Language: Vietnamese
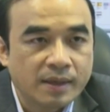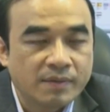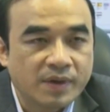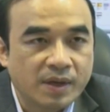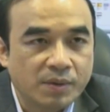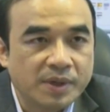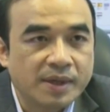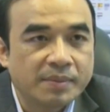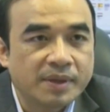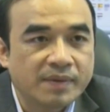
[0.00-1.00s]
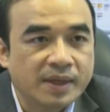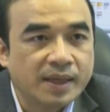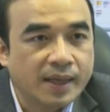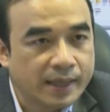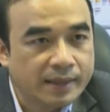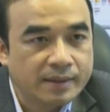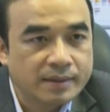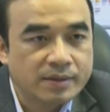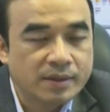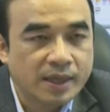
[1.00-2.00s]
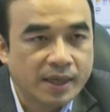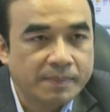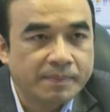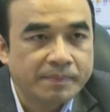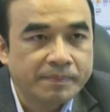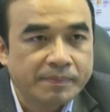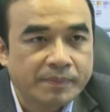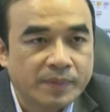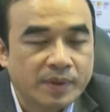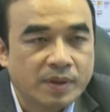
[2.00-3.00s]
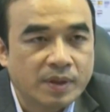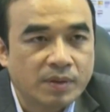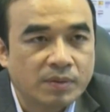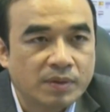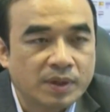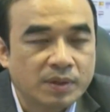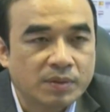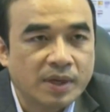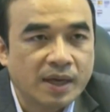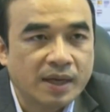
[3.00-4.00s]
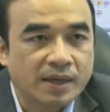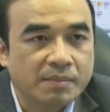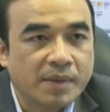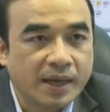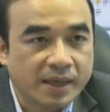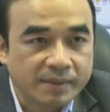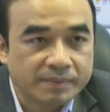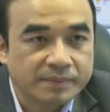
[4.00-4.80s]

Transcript: Việc cộng điểm thì vẫn tiến hành cho các em, uh, cộng có thể tối đa đến ba điểm.